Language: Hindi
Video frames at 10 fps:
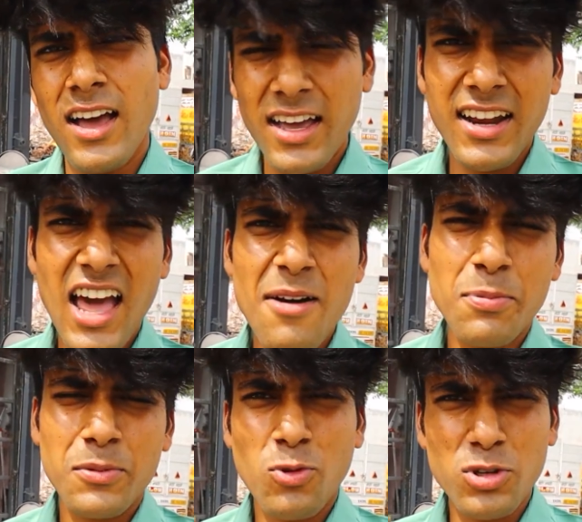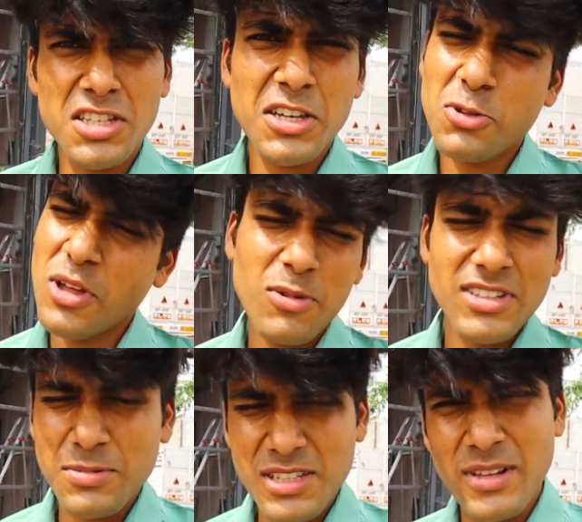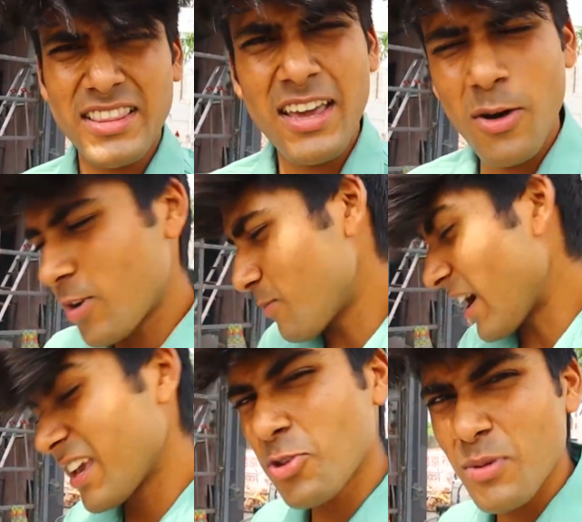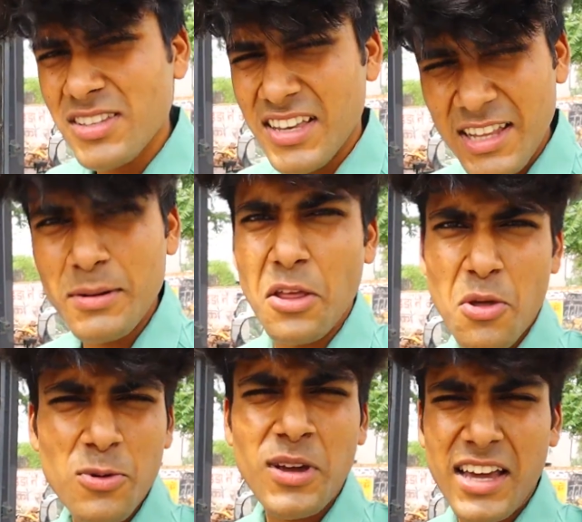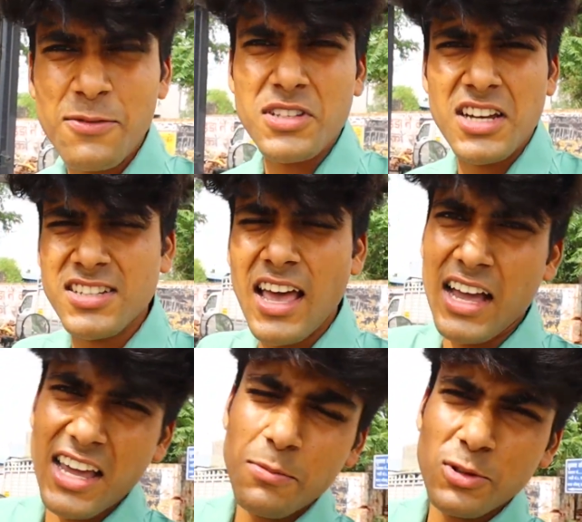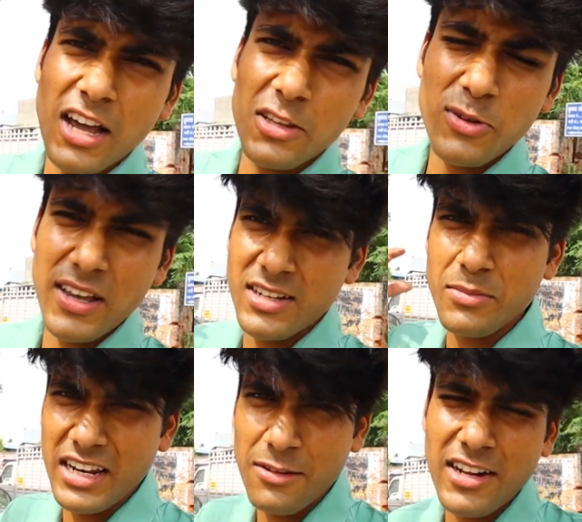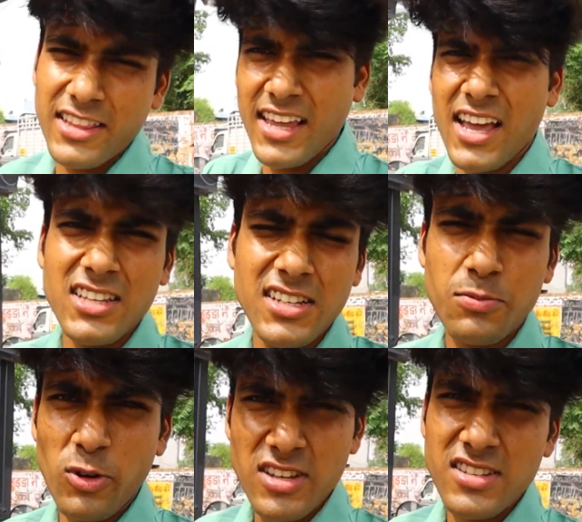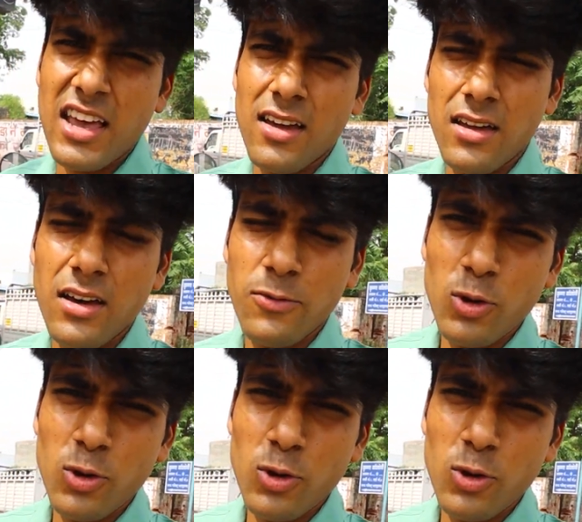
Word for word: अगर आप कोशिश करो तो आपको सब चीज़ मिलती है और बाकी तो मैं इसके अंदर बताता हूँ आपको क्या क्या फीचर्स है आगे आपको दिखाता हूँ कैसे हम डिलीवरी लेते हैं क्या क्या चीज़ प्रोसेस